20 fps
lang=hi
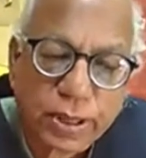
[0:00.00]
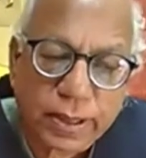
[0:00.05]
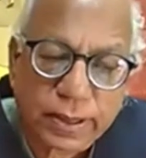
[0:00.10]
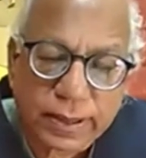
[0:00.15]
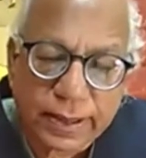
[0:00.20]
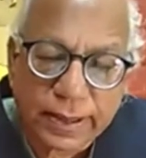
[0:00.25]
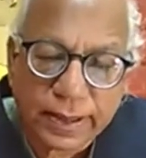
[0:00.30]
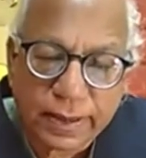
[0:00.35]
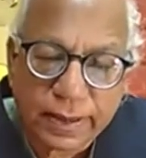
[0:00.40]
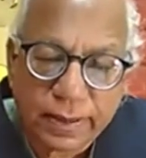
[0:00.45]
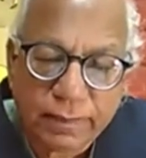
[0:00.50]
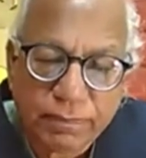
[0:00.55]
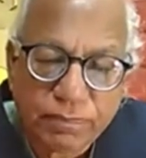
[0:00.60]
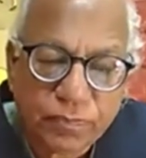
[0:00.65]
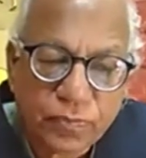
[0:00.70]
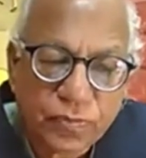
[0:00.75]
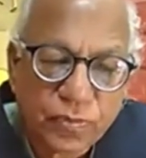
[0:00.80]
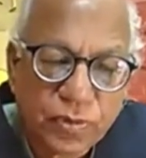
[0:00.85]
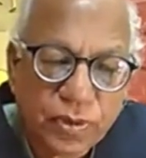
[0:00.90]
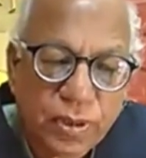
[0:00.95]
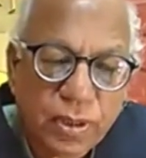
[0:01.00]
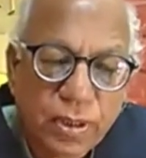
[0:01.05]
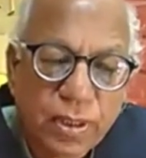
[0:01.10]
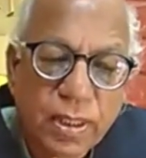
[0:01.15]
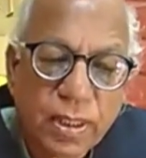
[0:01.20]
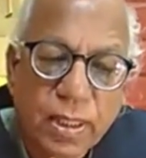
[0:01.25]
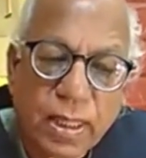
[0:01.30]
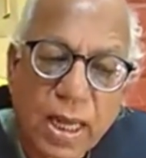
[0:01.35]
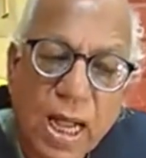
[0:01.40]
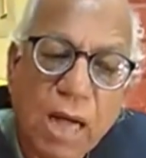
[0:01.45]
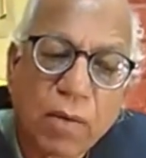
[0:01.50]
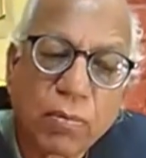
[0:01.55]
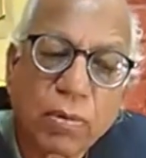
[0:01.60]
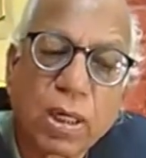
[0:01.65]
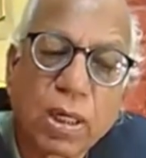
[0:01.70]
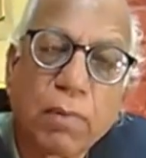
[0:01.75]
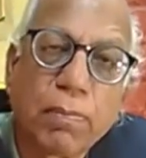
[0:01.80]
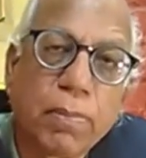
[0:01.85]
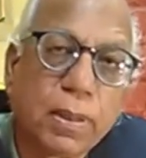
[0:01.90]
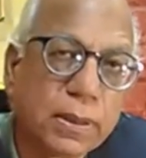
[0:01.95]
करते हैं नाव
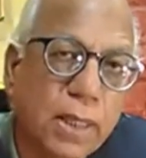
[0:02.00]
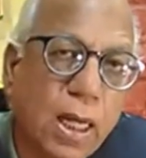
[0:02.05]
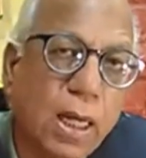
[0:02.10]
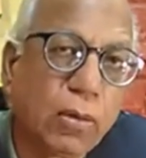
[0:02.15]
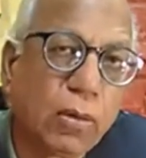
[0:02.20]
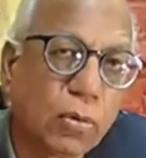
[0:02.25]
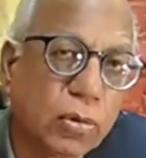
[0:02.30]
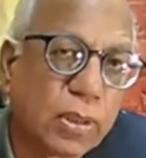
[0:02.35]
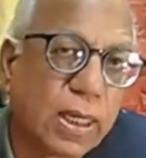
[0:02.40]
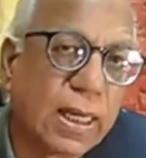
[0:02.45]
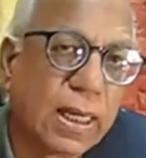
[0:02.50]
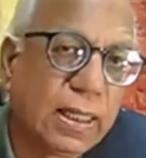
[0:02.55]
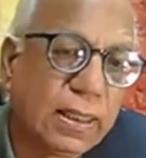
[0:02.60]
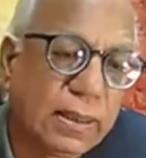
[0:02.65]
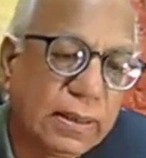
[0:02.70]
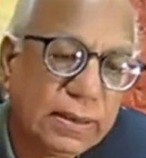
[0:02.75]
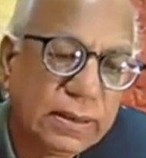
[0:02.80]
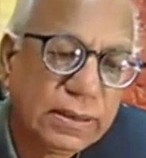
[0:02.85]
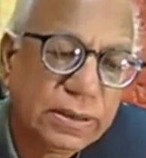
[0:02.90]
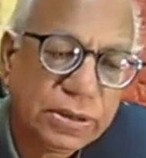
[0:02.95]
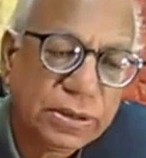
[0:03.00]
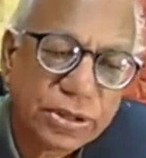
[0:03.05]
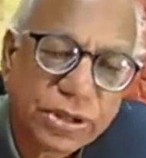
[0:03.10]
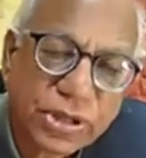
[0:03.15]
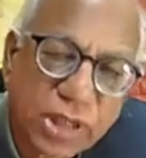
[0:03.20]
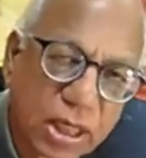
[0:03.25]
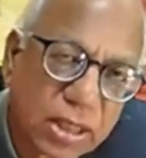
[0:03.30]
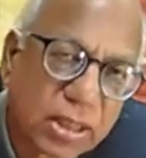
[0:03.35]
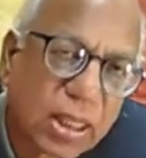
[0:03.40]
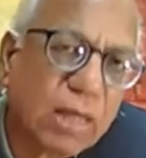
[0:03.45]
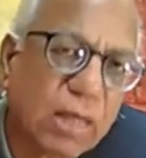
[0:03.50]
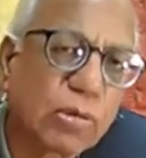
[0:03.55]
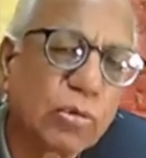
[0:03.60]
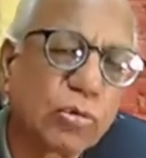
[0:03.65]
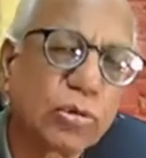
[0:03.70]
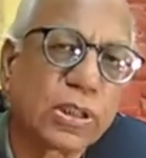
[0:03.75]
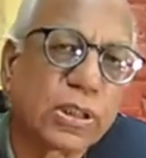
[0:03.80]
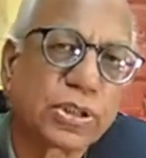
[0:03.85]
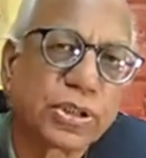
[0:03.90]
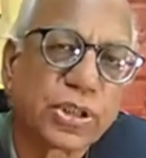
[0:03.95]
का बंधा होना जड़ता
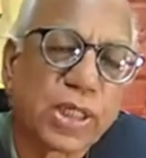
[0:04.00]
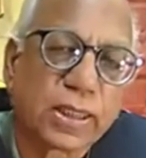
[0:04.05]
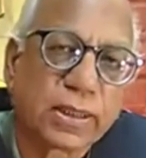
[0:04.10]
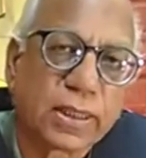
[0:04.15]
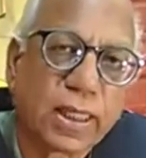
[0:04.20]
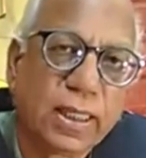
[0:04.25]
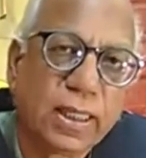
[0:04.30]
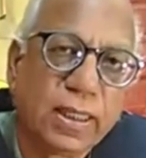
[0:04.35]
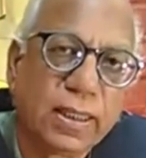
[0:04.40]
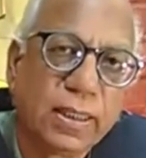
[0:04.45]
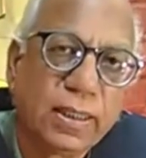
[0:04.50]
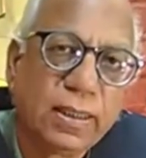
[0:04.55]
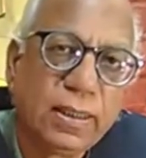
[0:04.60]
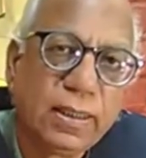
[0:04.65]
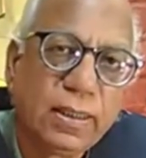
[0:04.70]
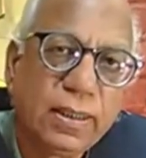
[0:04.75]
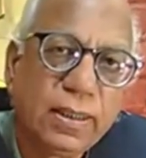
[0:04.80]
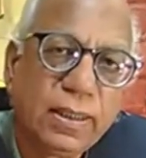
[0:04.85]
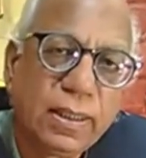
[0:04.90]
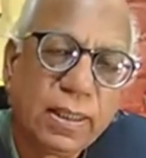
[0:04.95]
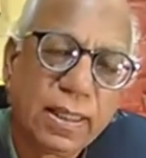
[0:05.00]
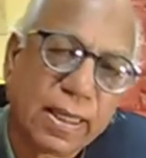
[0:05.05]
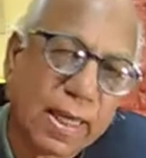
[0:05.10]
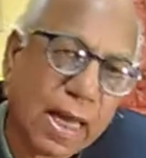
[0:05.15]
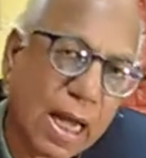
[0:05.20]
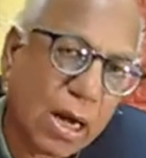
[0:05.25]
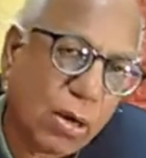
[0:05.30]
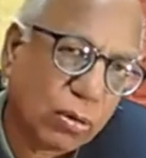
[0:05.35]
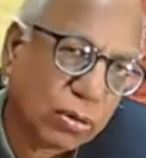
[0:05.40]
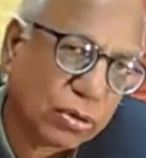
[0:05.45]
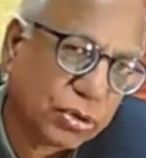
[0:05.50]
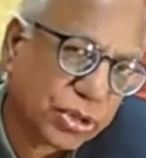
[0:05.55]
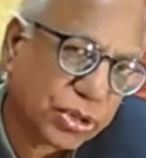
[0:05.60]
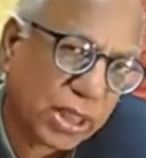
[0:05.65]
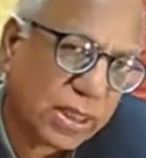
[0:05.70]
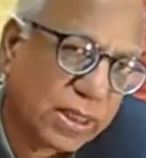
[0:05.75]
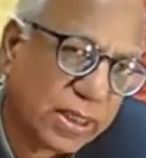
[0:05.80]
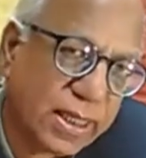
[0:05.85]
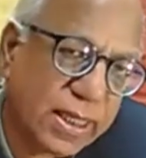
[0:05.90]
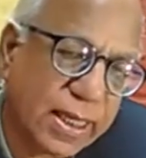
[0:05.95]
को दर्शाता है नाव
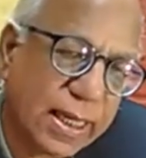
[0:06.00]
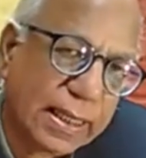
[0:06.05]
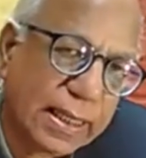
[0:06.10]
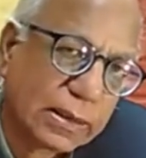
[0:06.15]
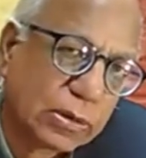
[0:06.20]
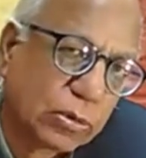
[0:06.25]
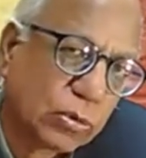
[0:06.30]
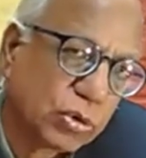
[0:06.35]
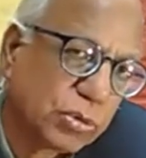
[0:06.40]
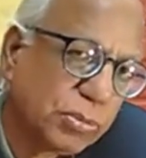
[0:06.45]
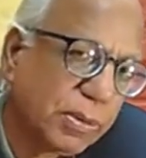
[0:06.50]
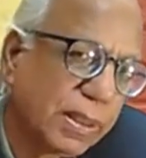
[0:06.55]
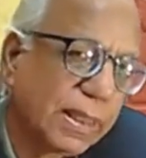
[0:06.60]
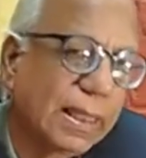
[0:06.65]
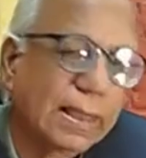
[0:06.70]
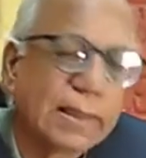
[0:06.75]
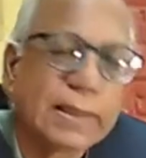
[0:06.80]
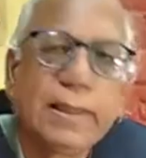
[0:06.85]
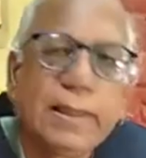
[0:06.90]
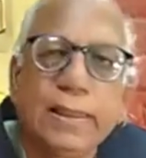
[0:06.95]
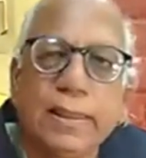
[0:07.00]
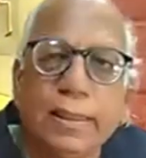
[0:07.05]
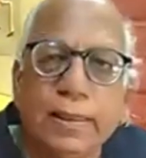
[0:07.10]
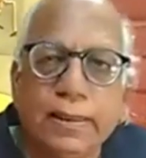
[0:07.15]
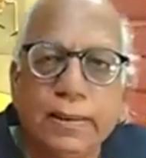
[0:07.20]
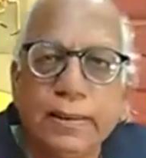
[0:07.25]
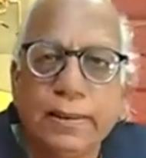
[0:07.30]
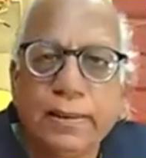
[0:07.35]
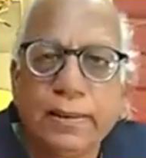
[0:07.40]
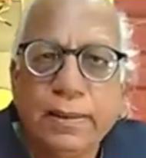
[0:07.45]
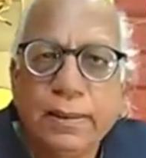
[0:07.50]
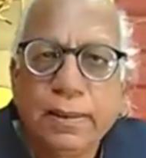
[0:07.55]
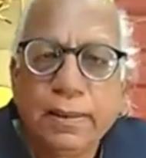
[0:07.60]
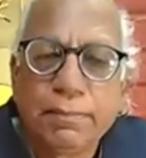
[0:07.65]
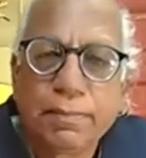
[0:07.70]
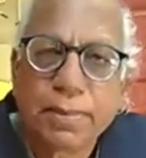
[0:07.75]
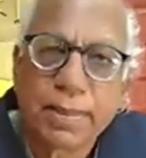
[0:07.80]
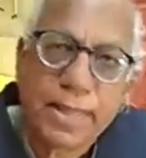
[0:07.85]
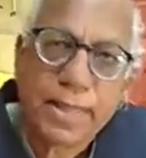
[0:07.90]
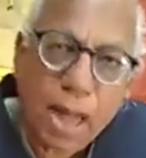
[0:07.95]
चलती है तो उसमें गति है
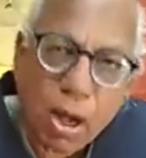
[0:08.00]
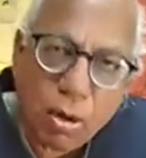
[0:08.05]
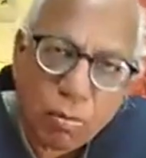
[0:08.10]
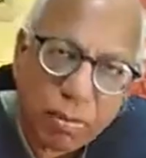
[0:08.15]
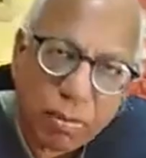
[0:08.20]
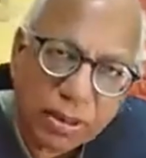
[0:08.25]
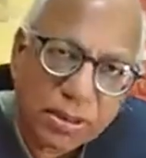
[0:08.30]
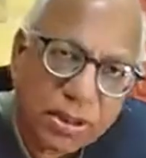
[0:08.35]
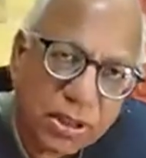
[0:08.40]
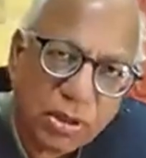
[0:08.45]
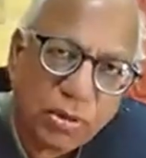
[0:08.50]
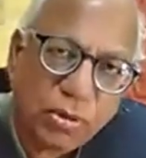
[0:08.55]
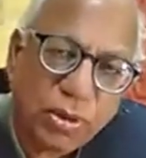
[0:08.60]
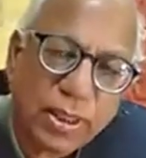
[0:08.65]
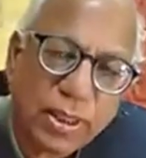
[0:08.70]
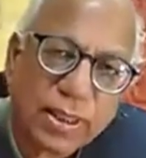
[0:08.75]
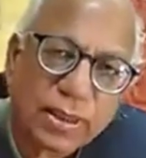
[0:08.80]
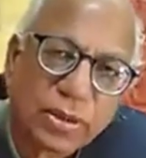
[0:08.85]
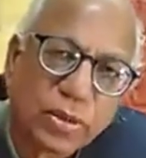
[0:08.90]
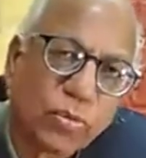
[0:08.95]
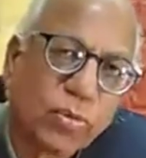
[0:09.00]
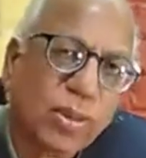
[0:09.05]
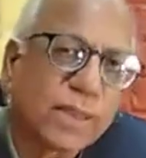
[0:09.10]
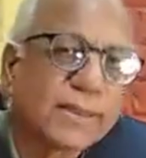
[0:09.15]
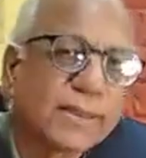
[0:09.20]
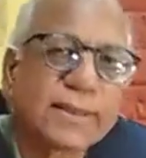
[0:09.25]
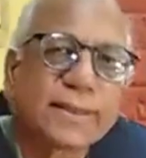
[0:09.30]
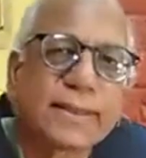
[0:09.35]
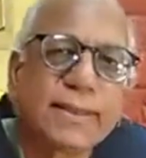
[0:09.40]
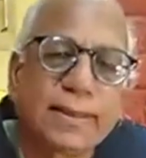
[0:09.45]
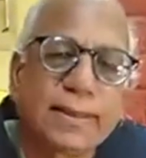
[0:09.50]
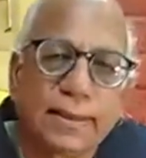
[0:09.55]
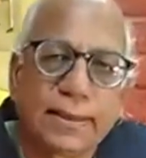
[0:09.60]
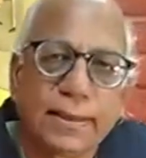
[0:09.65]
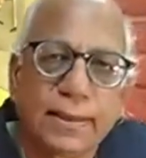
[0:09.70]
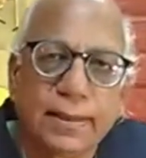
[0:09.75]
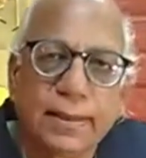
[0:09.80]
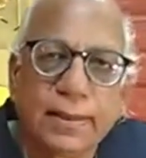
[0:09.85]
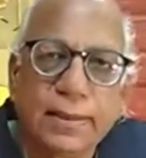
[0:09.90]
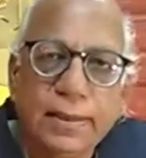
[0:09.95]
पर नाव बंधी हुई है तो वह स्थिर
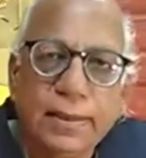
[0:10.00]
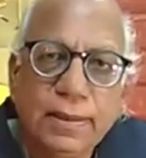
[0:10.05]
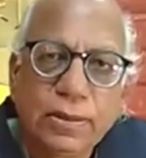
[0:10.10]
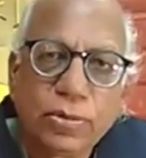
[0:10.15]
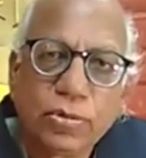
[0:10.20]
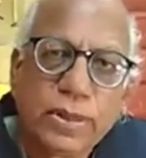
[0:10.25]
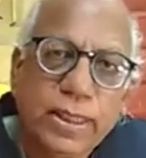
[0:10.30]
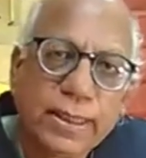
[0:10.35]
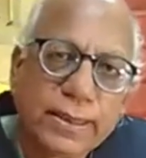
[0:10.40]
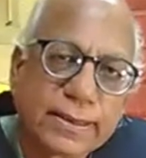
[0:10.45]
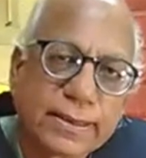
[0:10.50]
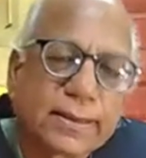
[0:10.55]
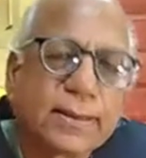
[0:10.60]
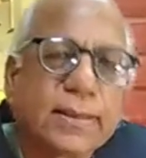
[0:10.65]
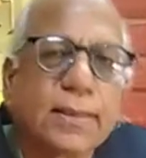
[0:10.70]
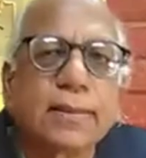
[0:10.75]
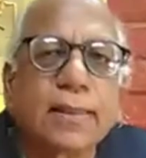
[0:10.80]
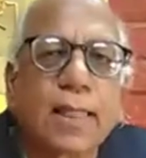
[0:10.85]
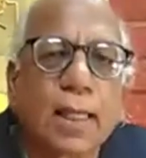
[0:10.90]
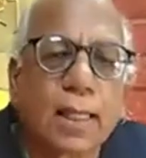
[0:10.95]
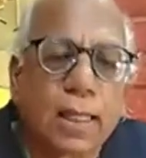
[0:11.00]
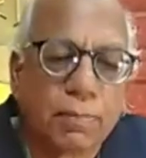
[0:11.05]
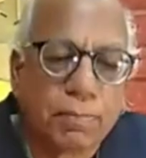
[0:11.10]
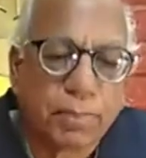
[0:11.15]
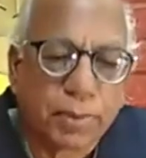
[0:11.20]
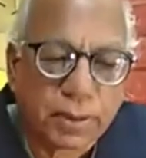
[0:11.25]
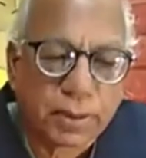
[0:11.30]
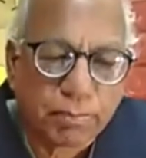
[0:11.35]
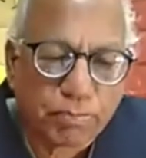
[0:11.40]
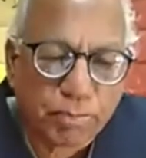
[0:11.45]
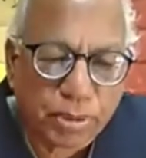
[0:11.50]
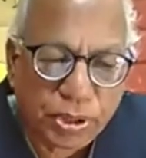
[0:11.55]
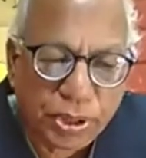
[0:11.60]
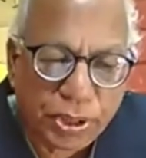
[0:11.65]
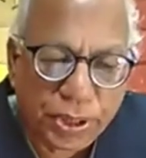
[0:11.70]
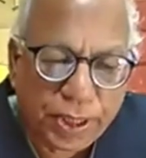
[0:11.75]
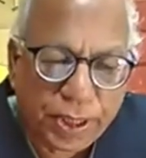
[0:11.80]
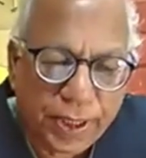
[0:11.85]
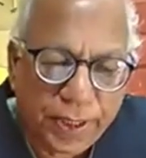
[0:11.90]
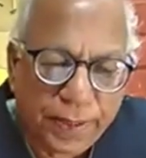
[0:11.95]
है तो यह स्थिरता का
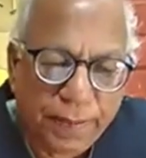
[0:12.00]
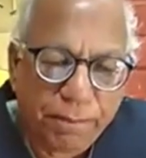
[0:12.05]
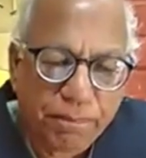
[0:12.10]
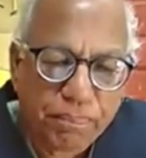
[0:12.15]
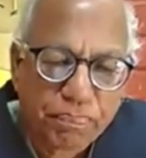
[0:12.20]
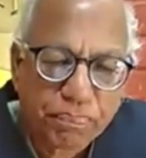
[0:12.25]
प्रतीक है